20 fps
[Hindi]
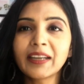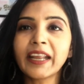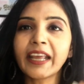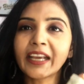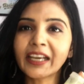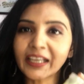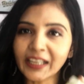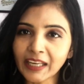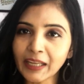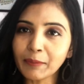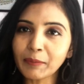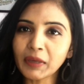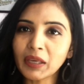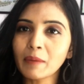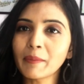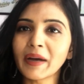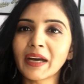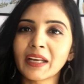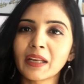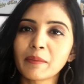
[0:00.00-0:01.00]
डे क्रीम
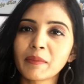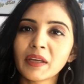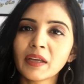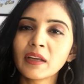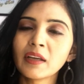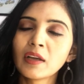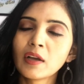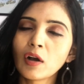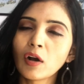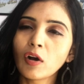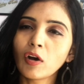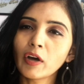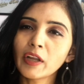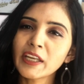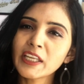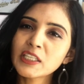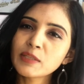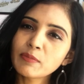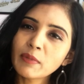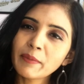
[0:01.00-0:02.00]
के बारे में और
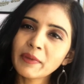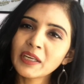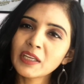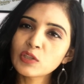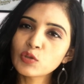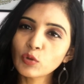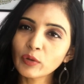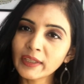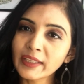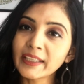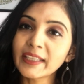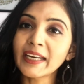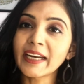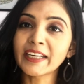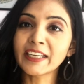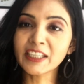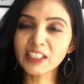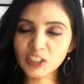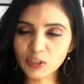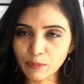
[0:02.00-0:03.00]
इसमें मैंने जो
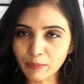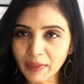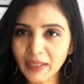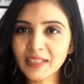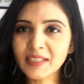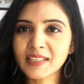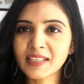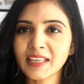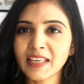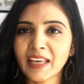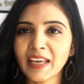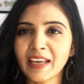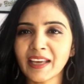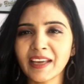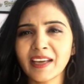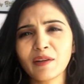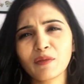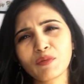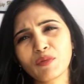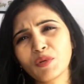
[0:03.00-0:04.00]
इंग्रेडिएंट्स मिक्स किए
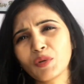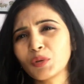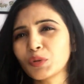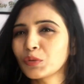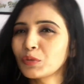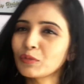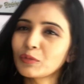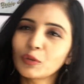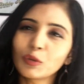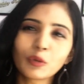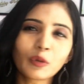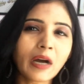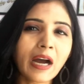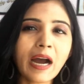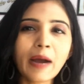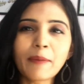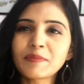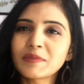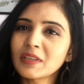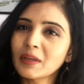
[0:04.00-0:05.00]
हैं वो तो
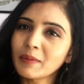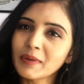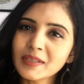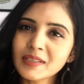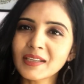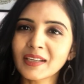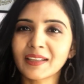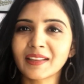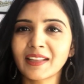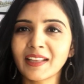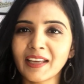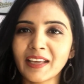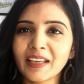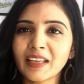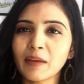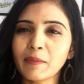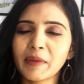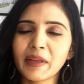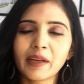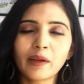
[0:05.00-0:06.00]
आप समझ सकते हैं
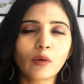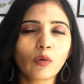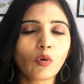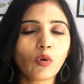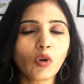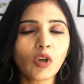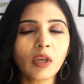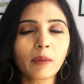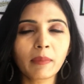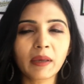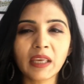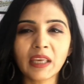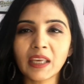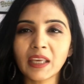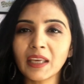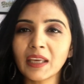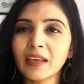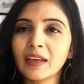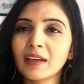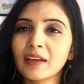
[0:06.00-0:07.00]
कि मैंने कोई
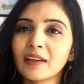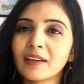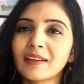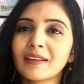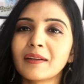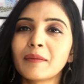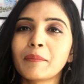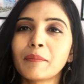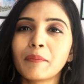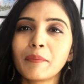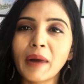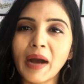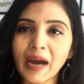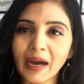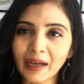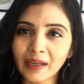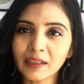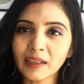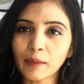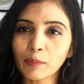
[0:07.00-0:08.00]
भी
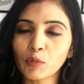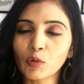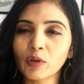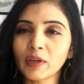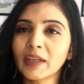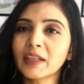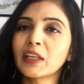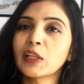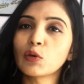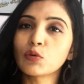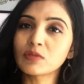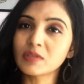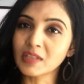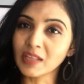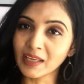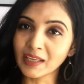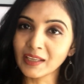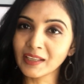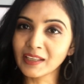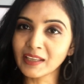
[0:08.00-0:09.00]
बाहर का प्रोडक्ट यूज़
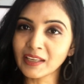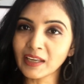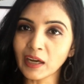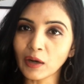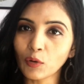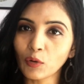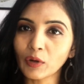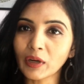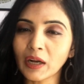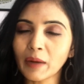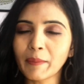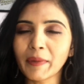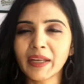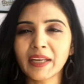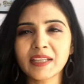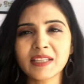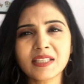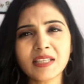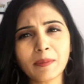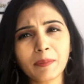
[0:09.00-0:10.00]
नहीं किया होगा
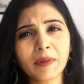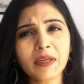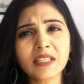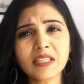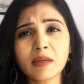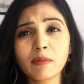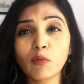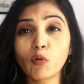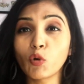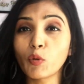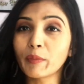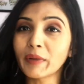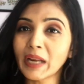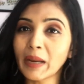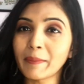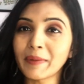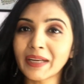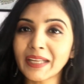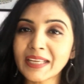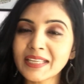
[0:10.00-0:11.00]
मैंने सब के सब होम
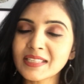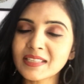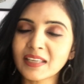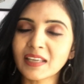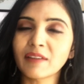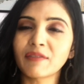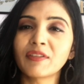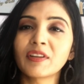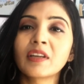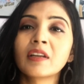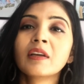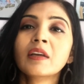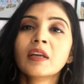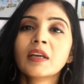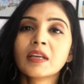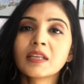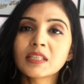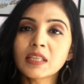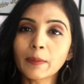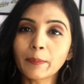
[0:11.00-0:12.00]
रेमेडीज़ या फिर
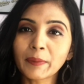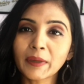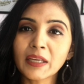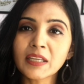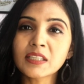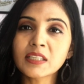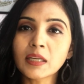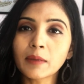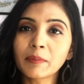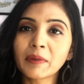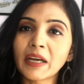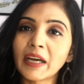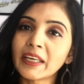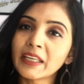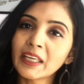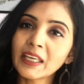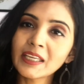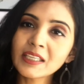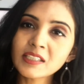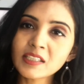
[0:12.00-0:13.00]
सबके सब घर
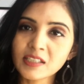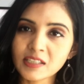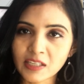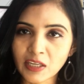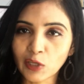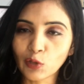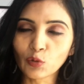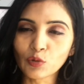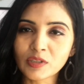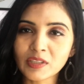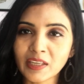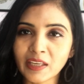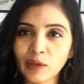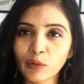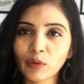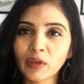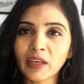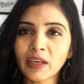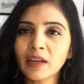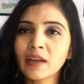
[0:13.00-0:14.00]
की चीज़ें चीज़ें यूज़ की
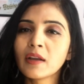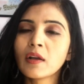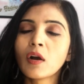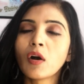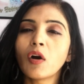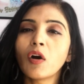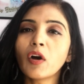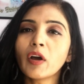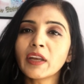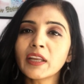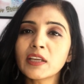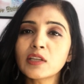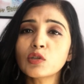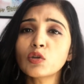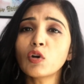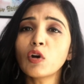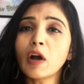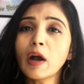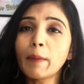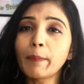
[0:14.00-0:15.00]
हुई हैं और
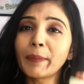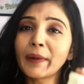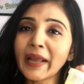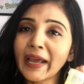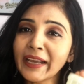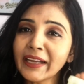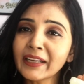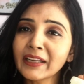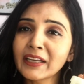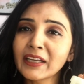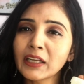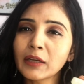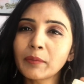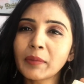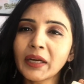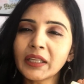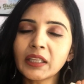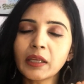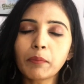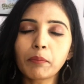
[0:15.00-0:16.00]
इसको अप्लाई करने के
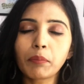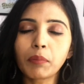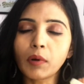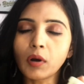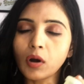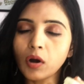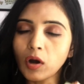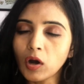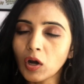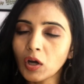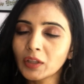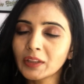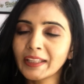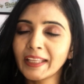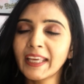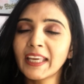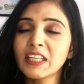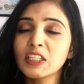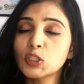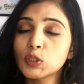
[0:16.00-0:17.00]
बाद ये
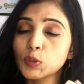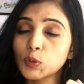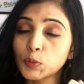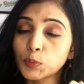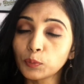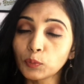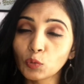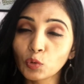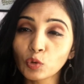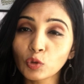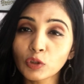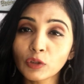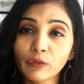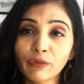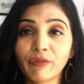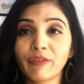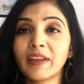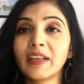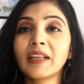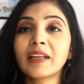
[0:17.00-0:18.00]
बहुत ही स्मूथ
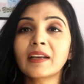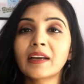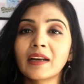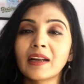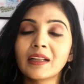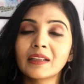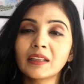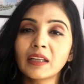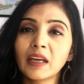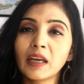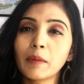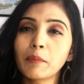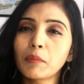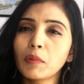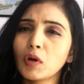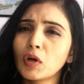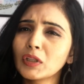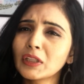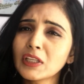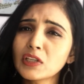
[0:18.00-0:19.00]
फील कराता है
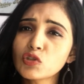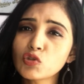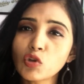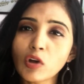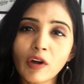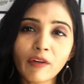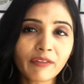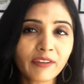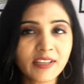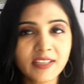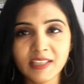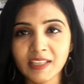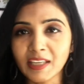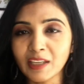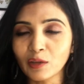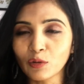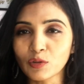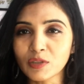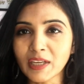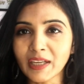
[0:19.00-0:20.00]
बहुत ही सॉफ्ट
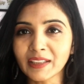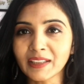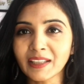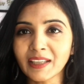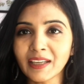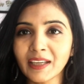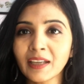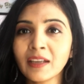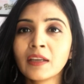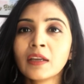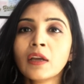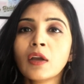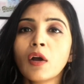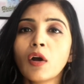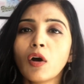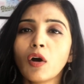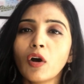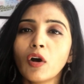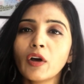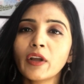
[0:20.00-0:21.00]
स्किन हो जाती है
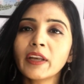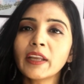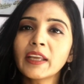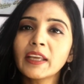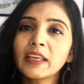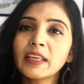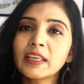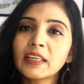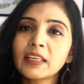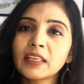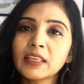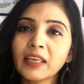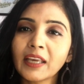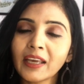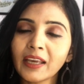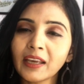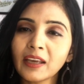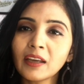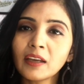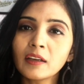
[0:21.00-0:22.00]
और
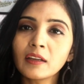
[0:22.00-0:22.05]
ये